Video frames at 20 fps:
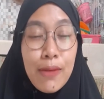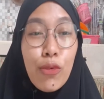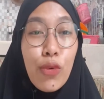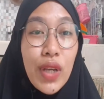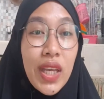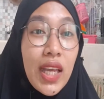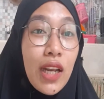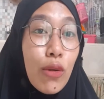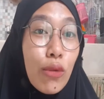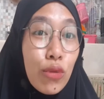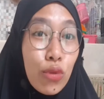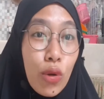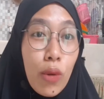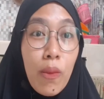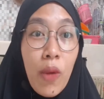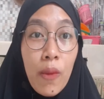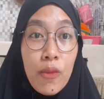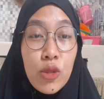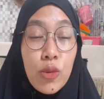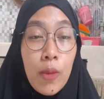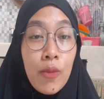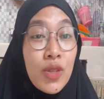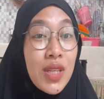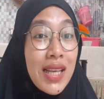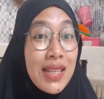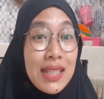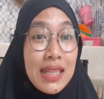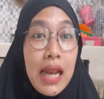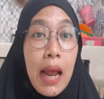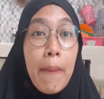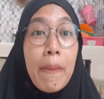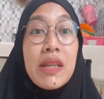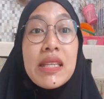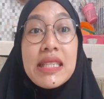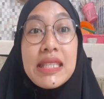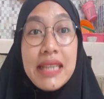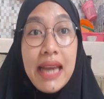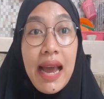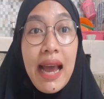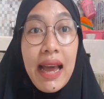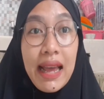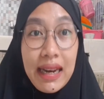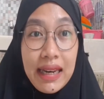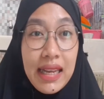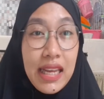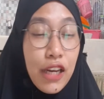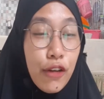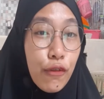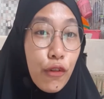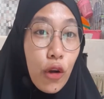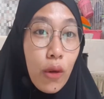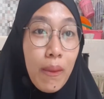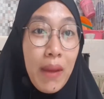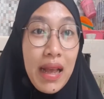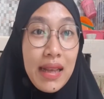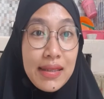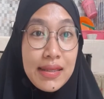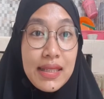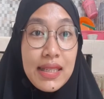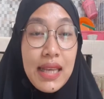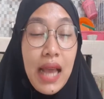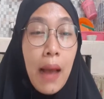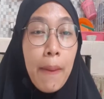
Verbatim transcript: mungkin untuk moms-moms yang sedang mencari informasi